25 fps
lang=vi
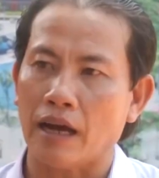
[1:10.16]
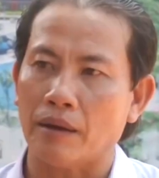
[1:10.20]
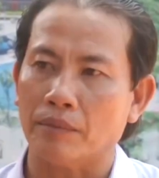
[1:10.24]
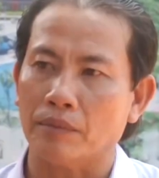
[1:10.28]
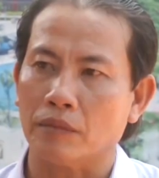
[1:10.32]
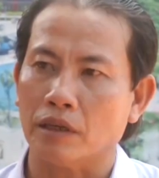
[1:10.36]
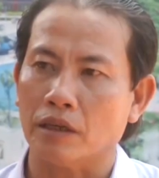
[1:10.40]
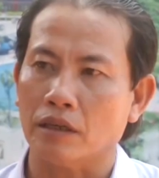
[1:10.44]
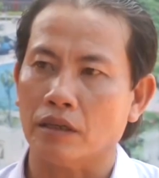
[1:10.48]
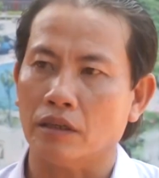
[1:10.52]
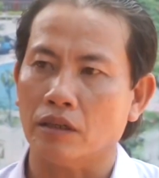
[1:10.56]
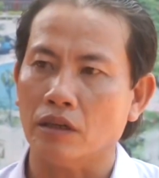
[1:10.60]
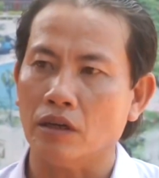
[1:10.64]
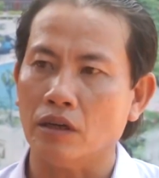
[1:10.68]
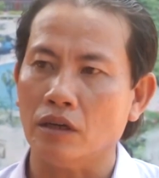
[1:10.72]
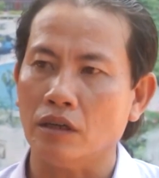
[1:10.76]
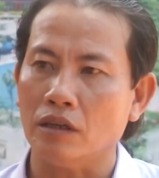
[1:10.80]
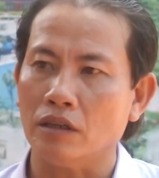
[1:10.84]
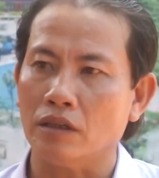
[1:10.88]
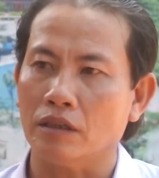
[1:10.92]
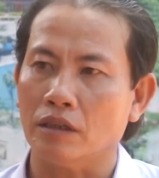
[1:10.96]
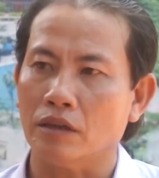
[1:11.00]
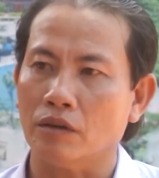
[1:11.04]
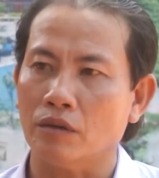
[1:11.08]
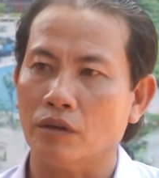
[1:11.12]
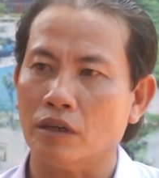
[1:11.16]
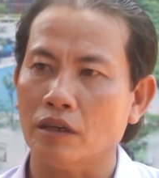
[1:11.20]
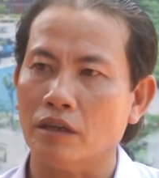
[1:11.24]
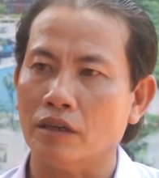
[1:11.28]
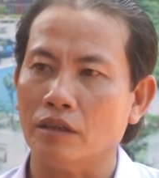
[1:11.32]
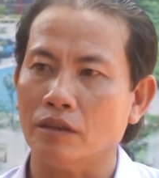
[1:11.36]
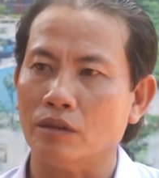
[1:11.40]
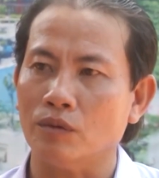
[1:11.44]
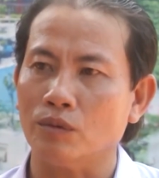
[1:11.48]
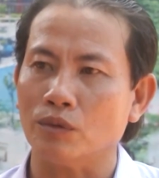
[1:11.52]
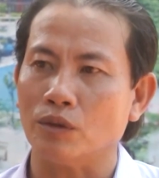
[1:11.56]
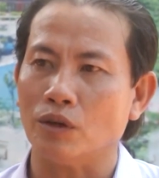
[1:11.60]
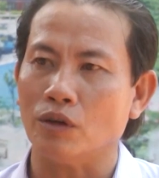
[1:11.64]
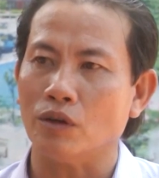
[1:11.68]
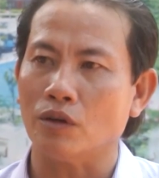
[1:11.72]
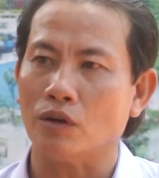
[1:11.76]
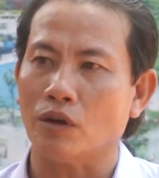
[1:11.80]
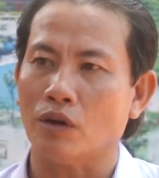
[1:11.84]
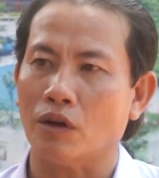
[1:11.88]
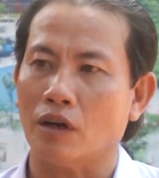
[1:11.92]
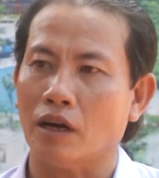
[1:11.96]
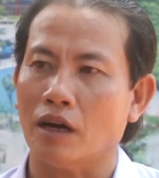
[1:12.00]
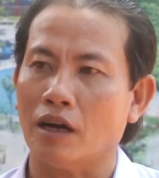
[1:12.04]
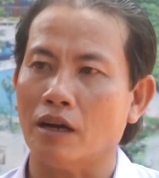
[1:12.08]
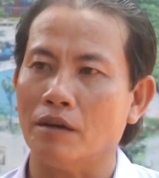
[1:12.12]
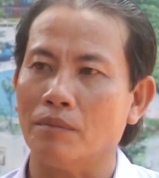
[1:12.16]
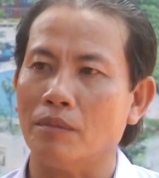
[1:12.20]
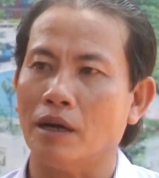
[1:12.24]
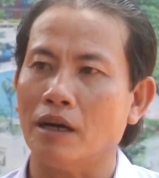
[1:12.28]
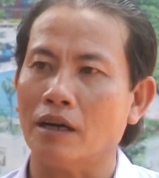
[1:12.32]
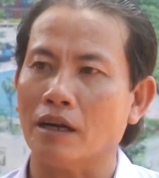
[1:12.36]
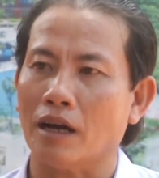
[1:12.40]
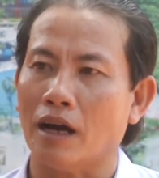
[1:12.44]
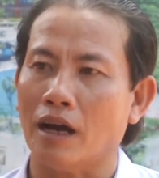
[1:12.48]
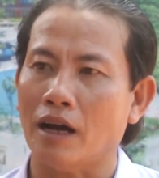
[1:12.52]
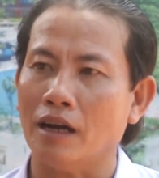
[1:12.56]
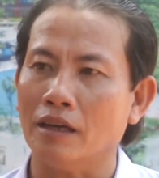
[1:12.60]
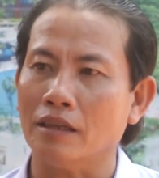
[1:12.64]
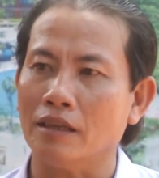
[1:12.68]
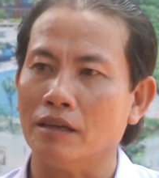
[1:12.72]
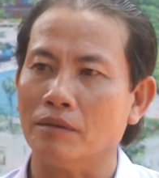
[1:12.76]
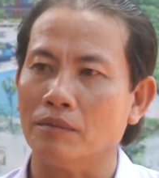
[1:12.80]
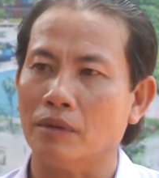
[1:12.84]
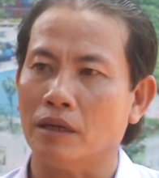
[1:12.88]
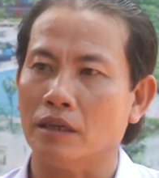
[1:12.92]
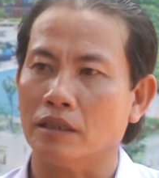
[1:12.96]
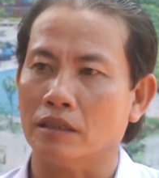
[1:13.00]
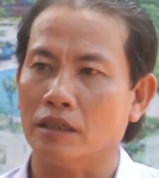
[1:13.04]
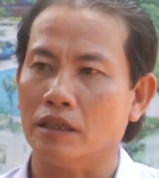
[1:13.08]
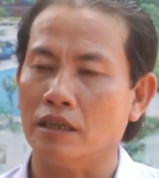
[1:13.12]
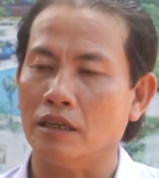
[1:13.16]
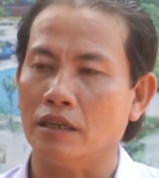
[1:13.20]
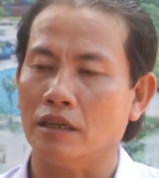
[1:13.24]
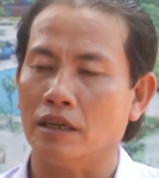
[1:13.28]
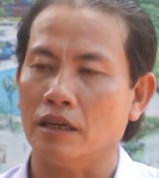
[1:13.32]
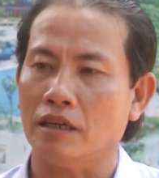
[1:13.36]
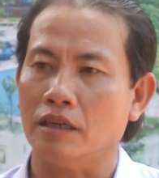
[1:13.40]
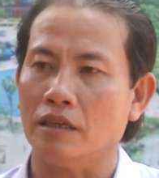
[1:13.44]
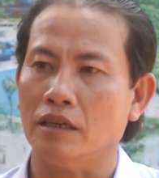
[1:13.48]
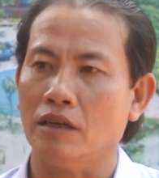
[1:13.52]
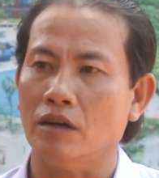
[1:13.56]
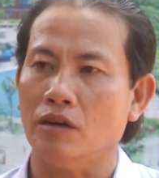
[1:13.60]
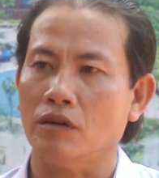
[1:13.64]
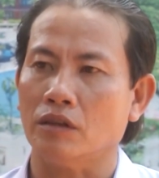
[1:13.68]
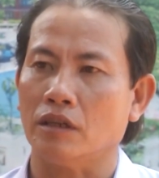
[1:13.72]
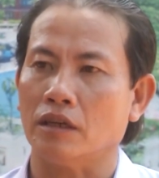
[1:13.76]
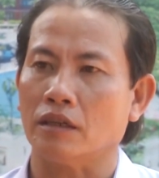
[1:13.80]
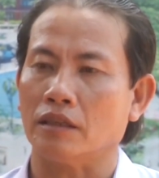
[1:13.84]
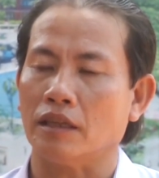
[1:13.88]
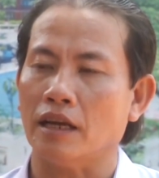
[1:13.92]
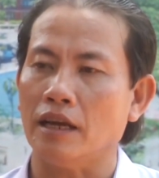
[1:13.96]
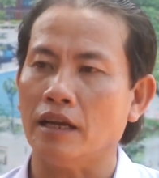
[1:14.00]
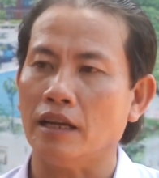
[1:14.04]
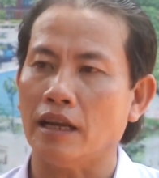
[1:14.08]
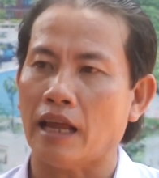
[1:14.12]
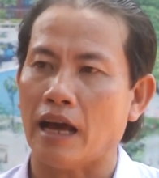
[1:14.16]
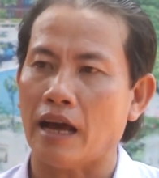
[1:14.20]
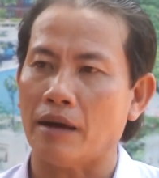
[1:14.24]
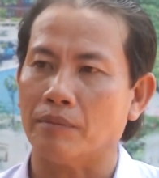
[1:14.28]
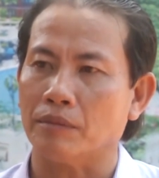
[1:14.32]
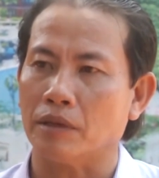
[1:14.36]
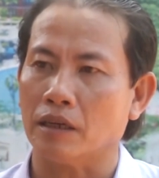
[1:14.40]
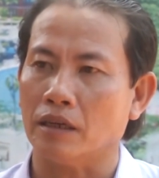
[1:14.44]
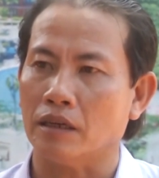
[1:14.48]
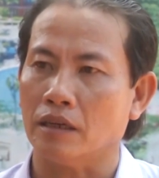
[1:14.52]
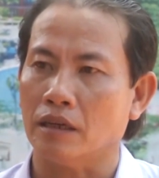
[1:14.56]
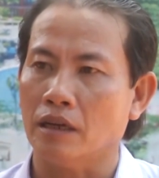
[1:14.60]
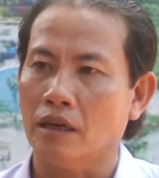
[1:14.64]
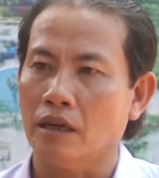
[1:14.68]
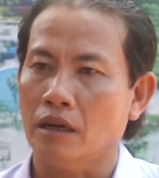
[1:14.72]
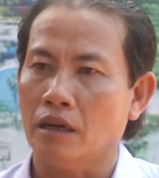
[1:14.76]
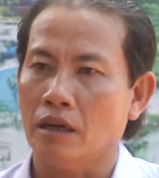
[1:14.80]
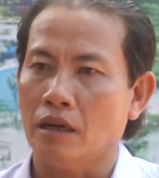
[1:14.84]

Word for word: làm thì nó nhiều khi chúng tôi còn hơi bỡ ngỡ, nhưng mà khi vô thực tế làm thì